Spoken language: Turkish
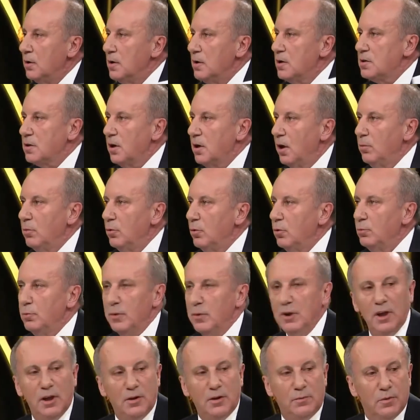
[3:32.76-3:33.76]
İstanbul
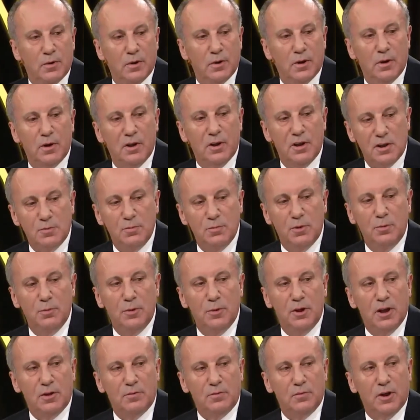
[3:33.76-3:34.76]
Millet e, İzmir
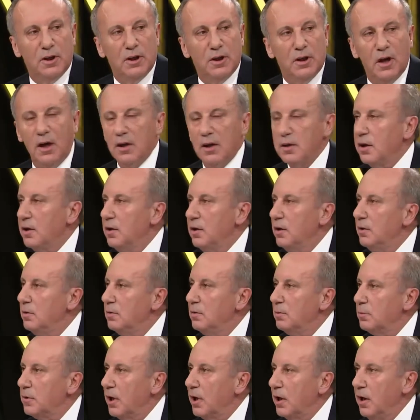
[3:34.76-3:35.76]
Milletvekili adayı
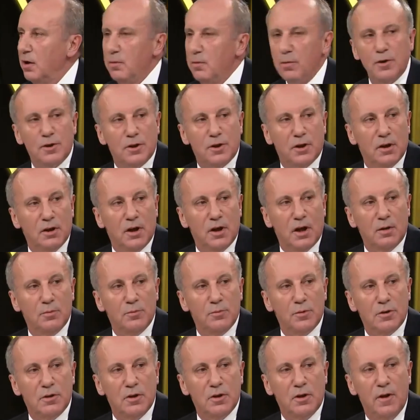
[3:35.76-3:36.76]
Genel Başkan
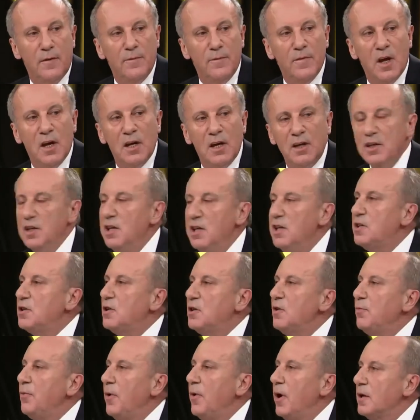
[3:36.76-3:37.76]
Yardımcısı
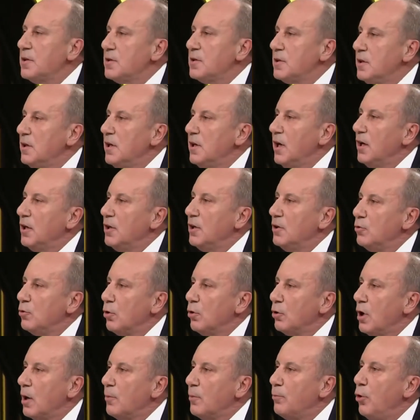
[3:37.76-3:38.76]
istifasını
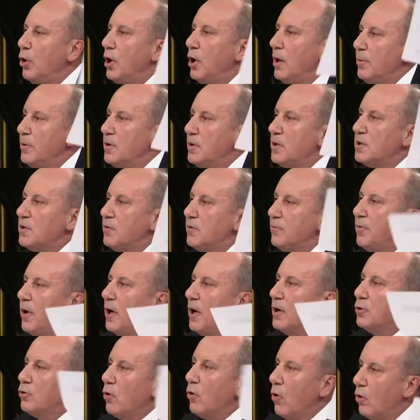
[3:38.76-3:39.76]
yayınlıyorlar. Böyle bir
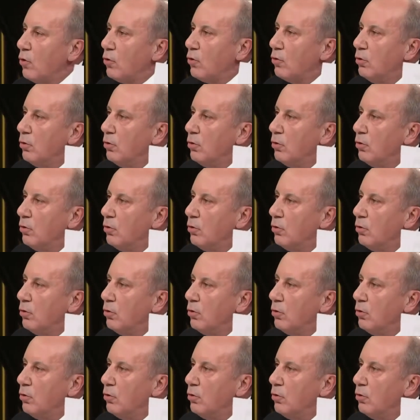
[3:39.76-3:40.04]
istifa yok.